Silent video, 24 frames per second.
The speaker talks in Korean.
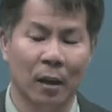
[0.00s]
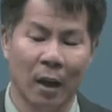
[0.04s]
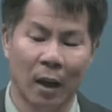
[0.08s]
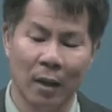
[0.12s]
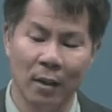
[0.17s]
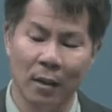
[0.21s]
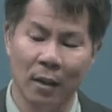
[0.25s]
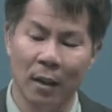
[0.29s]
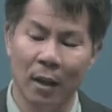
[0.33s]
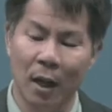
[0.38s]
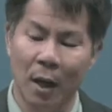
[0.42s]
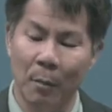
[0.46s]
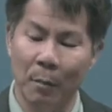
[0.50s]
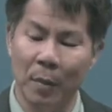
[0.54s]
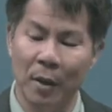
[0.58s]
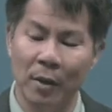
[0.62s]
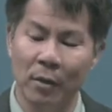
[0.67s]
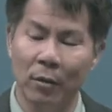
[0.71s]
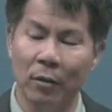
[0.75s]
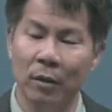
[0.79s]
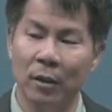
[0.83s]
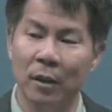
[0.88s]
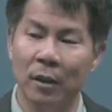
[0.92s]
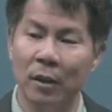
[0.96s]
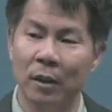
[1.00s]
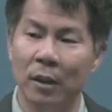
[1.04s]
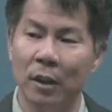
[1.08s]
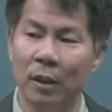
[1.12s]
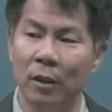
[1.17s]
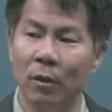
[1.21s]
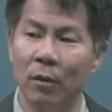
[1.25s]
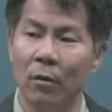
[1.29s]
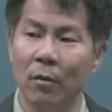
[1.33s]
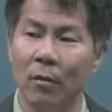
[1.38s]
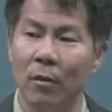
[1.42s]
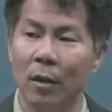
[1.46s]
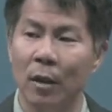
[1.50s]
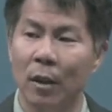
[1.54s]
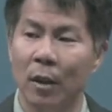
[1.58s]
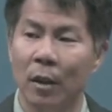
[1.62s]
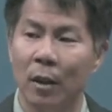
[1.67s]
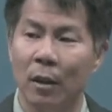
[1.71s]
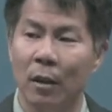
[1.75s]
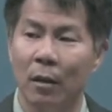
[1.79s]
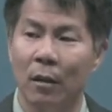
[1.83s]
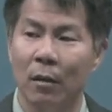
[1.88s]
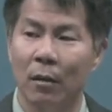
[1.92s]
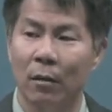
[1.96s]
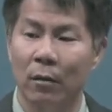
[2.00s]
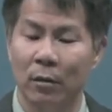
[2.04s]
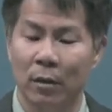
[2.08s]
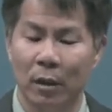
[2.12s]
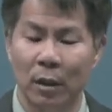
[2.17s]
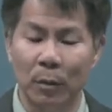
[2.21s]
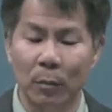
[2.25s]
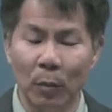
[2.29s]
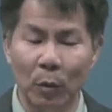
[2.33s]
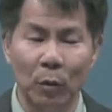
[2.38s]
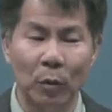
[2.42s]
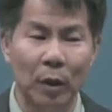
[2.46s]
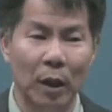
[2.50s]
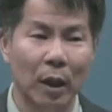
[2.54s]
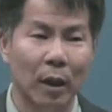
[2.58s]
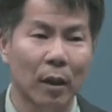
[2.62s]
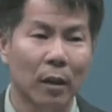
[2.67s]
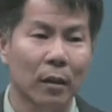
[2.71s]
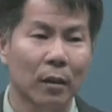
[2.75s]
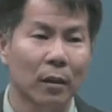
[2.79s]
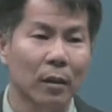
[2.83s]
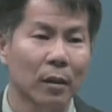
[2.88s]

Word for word: 가장 앞에 선 그 리더 어, 디모데